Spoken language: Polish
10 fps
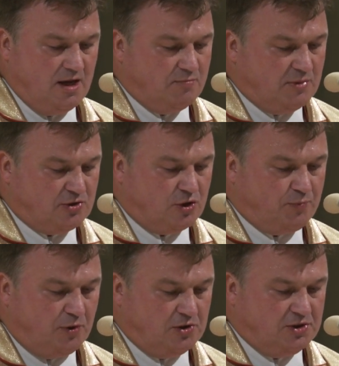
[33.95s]

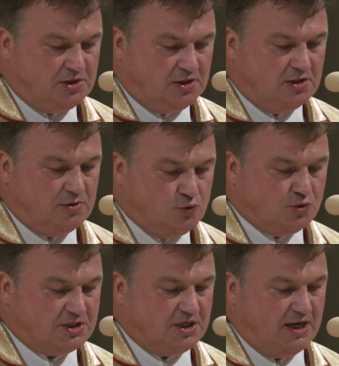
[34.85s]
metropolity
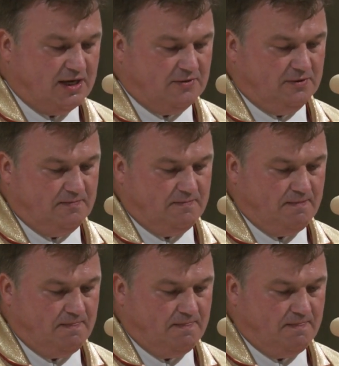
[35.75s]
łódzkiego,